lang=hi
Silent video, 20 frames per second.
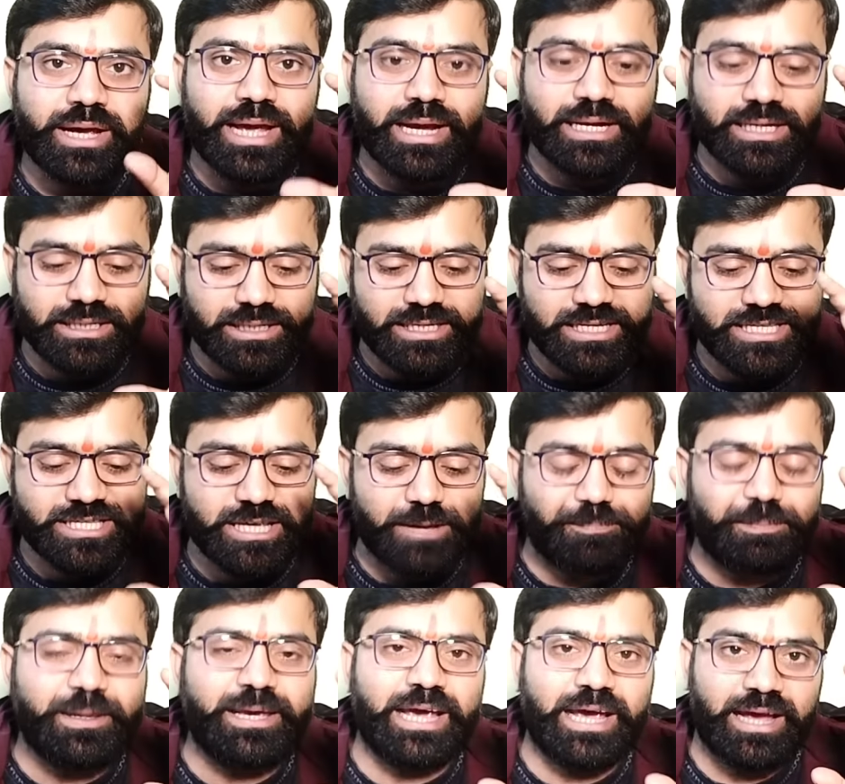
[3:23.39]
एक
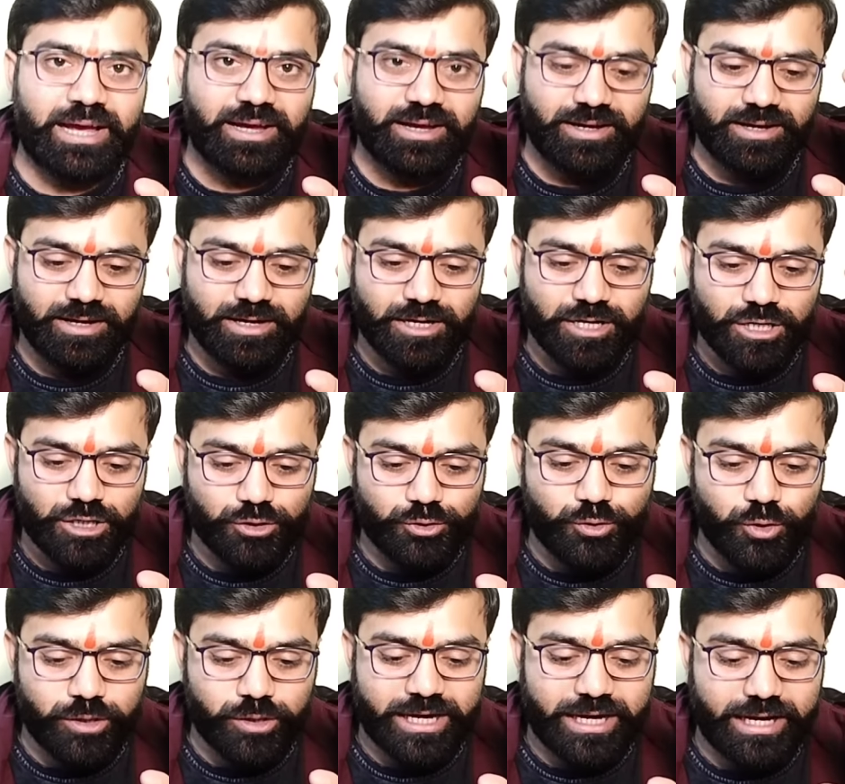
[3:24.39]
रेसिपी है
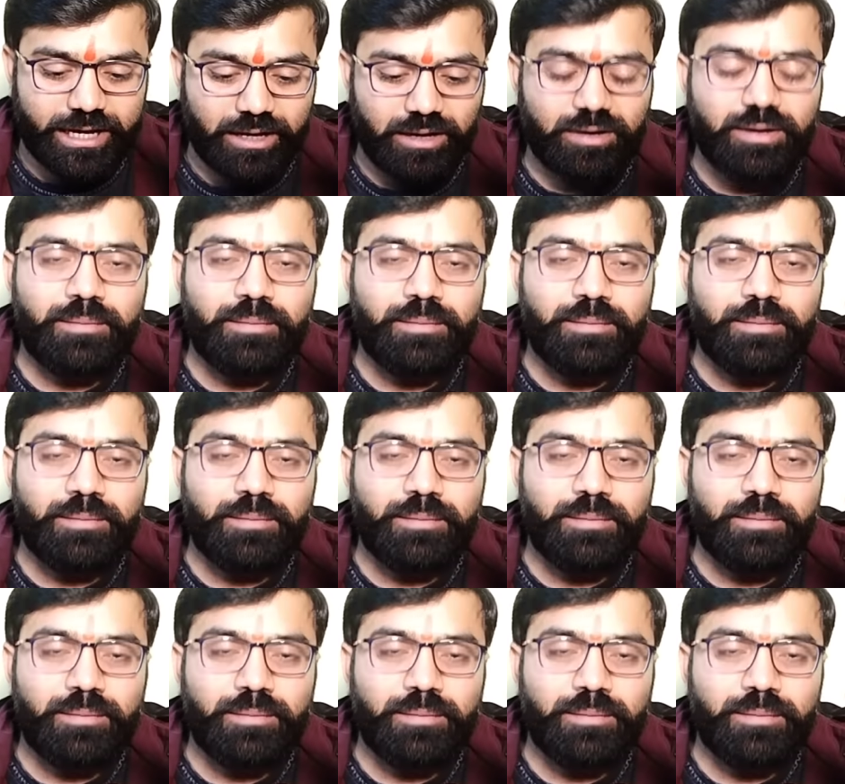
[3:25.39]
जो कि